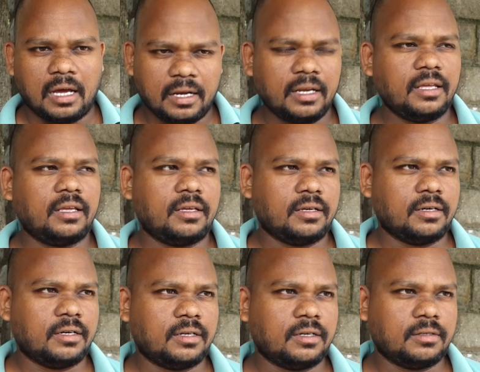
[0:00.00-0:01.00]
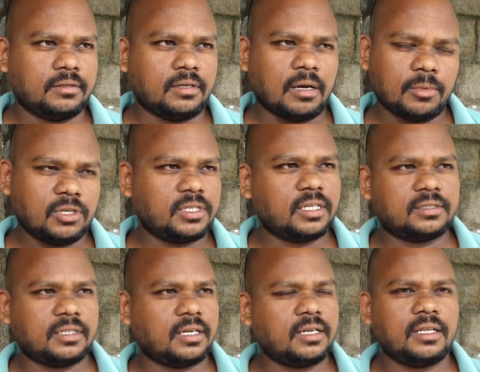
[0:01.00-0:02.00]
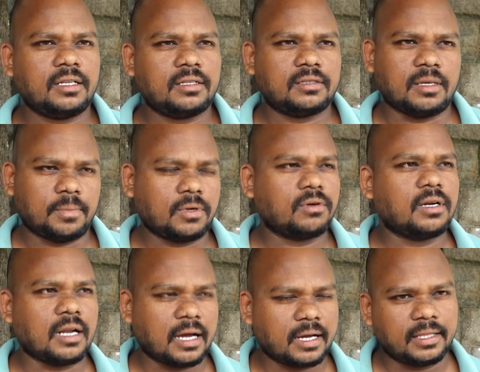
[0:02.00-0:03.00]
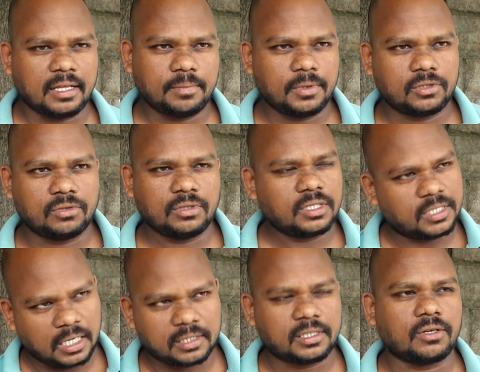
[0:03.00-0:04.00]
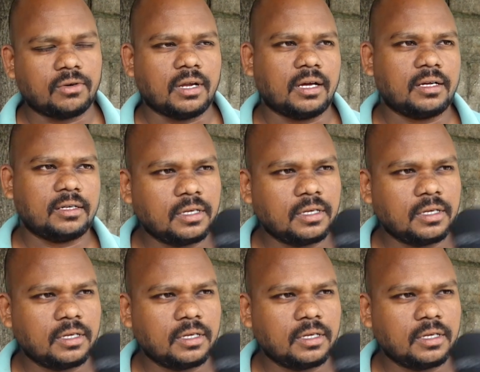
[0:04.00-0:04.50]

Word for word: అన్నీ అమలు చేస్తారని తప్పకుండా నాకైతే అనిపిస్తుంది చేస్తారు కూడా